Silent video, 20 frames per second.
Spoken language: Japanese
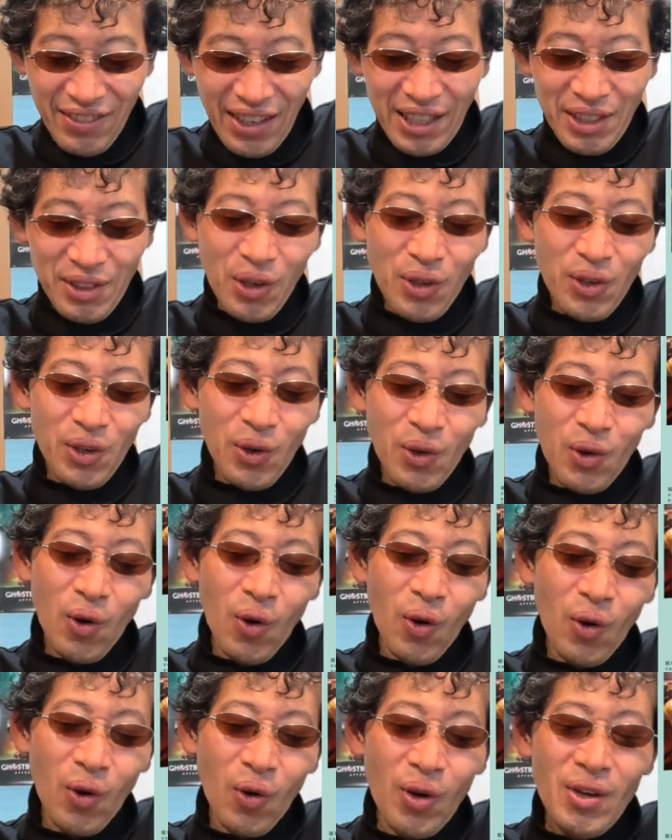まあいろいろ
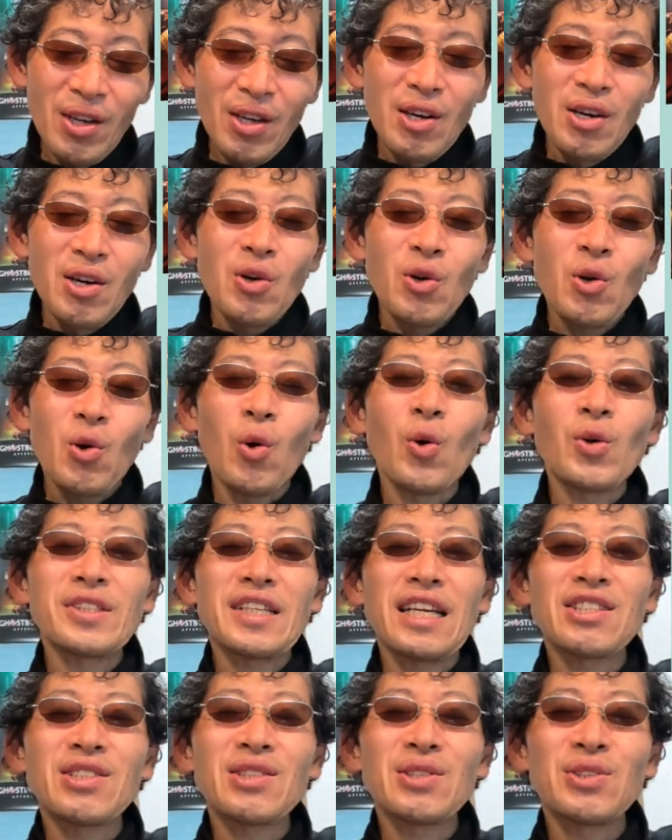こう考
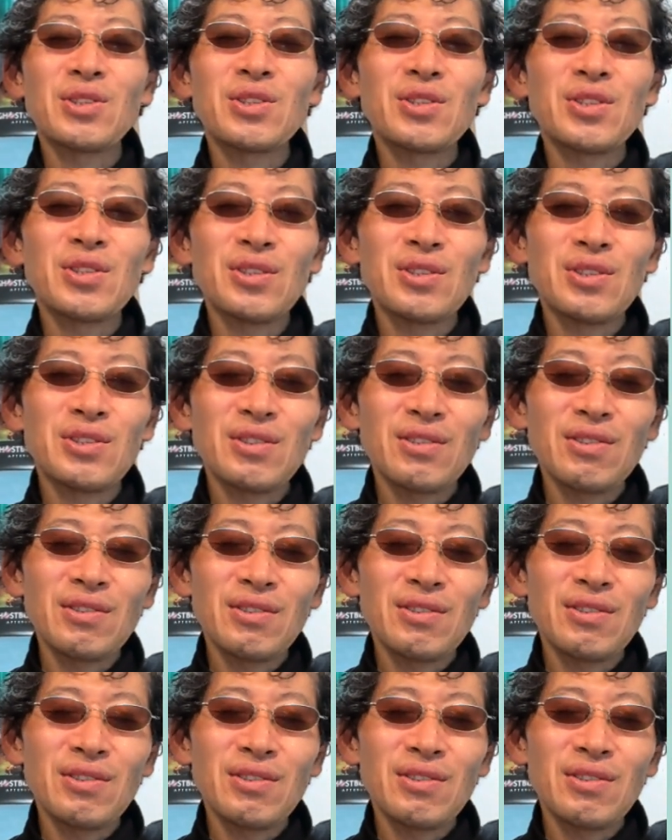察する